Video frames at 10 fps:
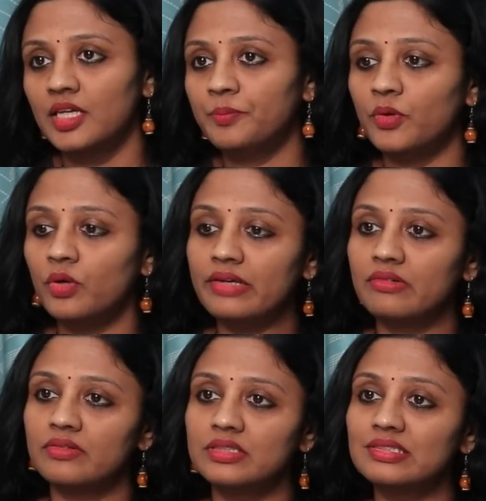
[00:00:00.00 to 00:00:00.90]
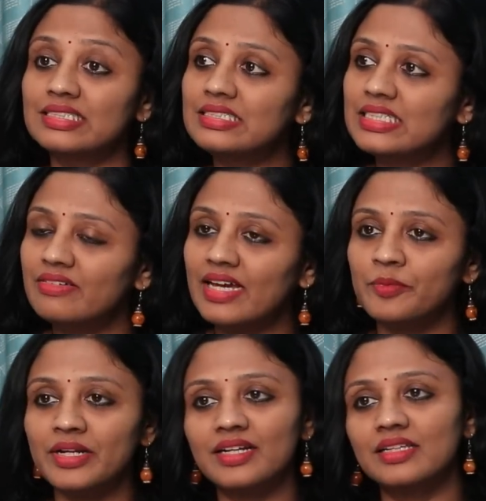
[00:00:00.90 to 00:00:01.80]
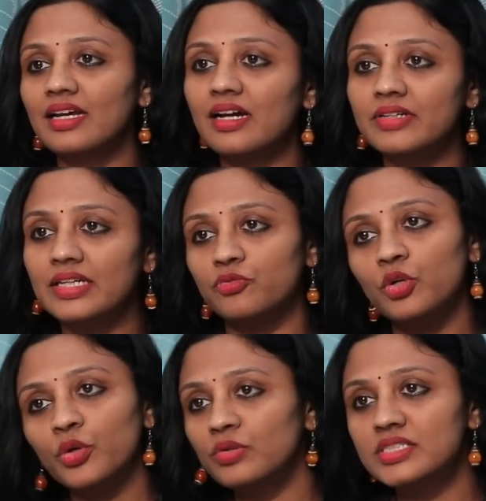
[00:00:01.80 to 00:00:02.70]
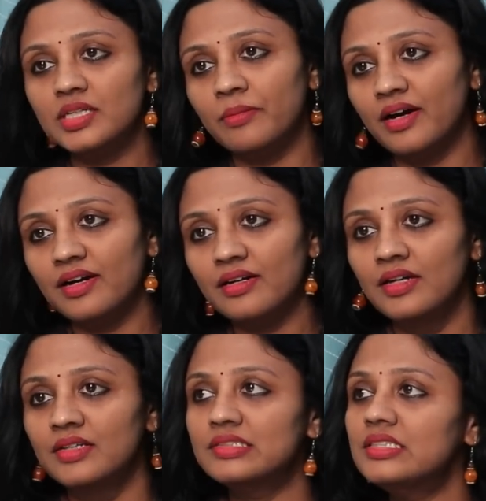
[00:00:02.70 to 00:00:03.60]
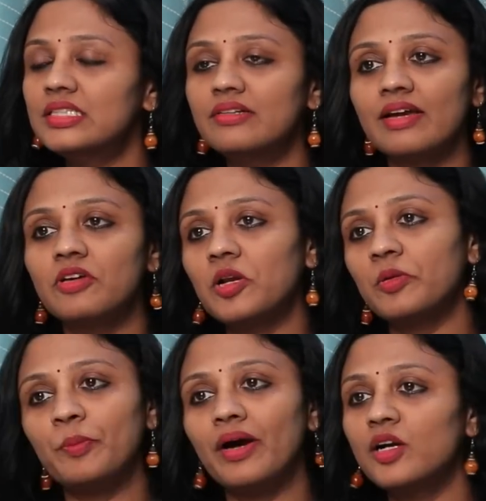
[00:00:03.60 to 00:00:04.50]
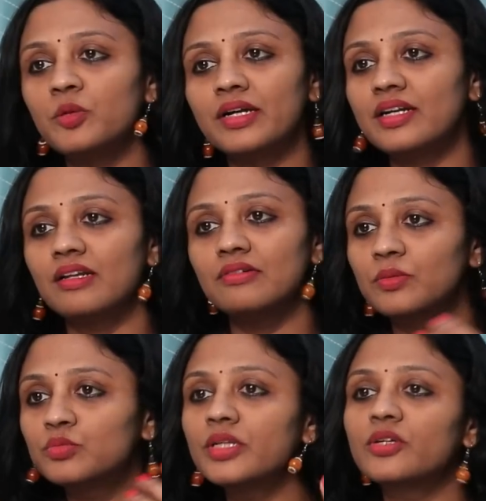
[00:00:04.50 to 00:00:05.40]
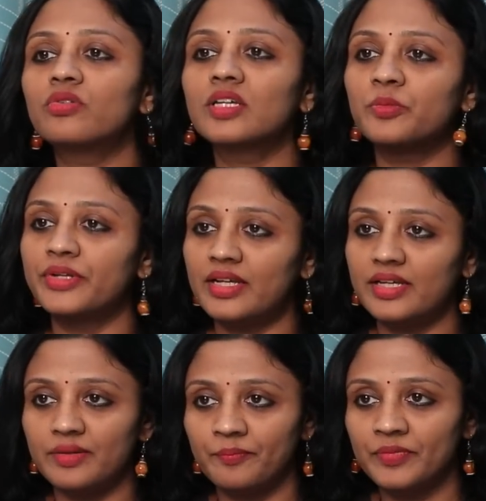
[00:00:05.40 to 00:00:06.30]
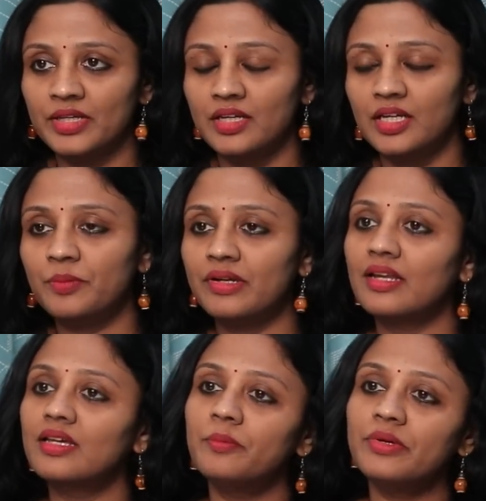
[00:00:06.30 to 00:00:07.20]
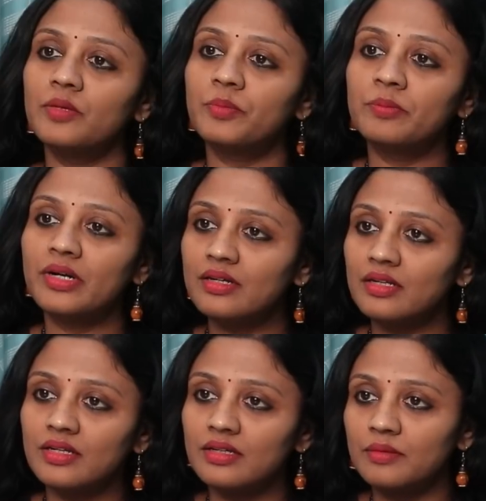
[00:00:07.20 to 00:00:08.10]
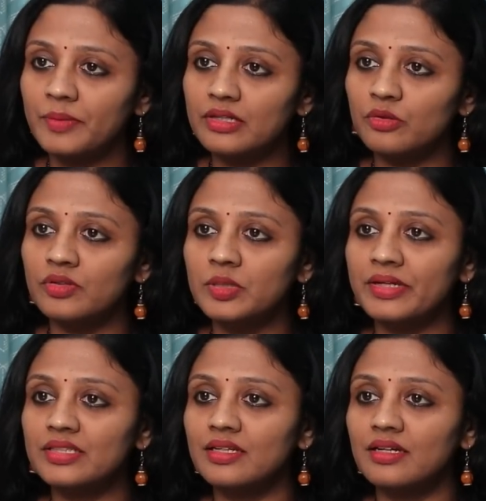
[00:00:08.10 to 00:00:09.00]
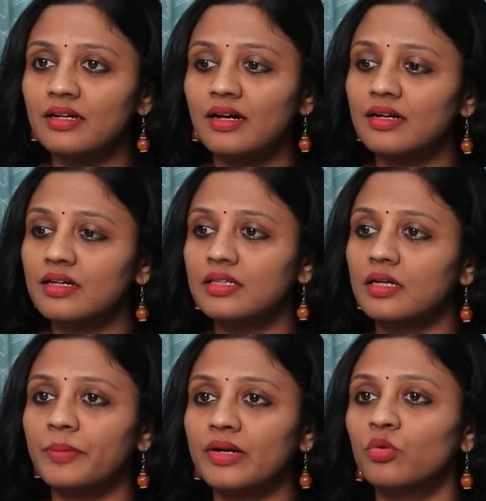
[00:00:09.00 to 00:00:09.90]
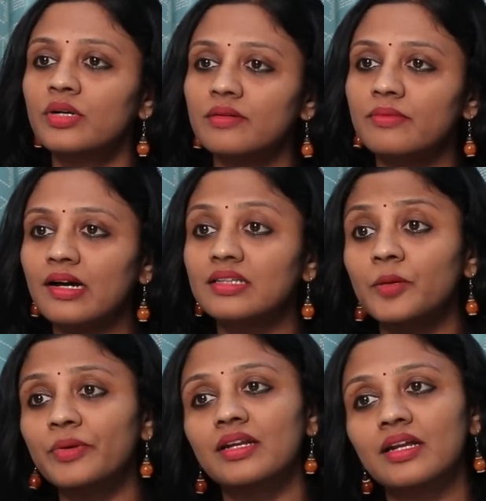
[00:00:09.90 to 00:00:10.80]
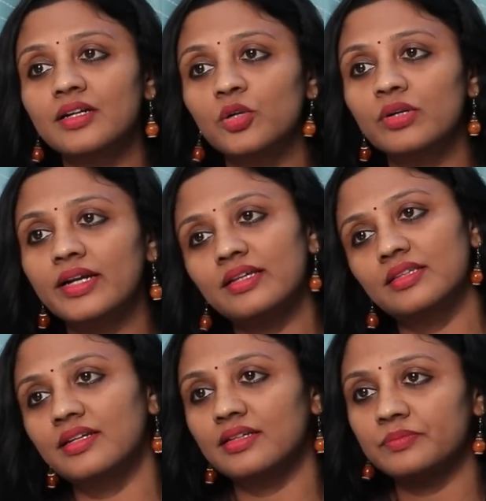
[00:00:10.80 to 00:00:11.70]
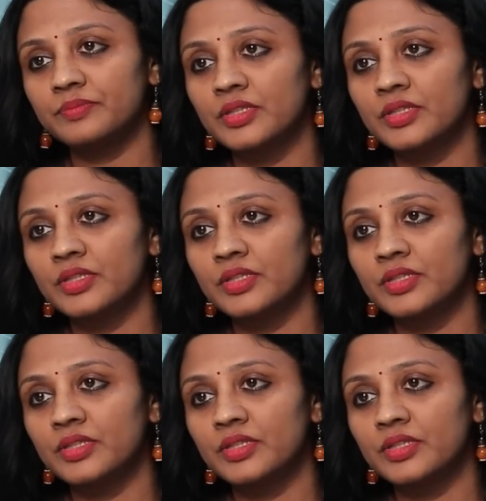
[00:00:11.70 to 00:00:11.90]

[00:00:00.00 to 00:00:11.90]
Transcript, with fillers: இப்போ இவங்க வந்து சிசிடிவி கேமரா இருக்கிறதெல்லாம் கவனிக்க இவ்வளோ யோசிச்சோம்மா சிசிடிவி கேமரா நம்மளை பார்க்கணுமான்ற அளவுக்கு மூளை யோசிக்க முடியலையே இப்போ நிறைய பேர் இப்படி மர்டரில் பண்ணுறவங்க வந்து பார்த்தீங்கன்னா அழகாக நான் கொண்டுட்டேன் அதுக்கப்புறம் என்ன நடக்கும்னு கேட்டால் தெரியாது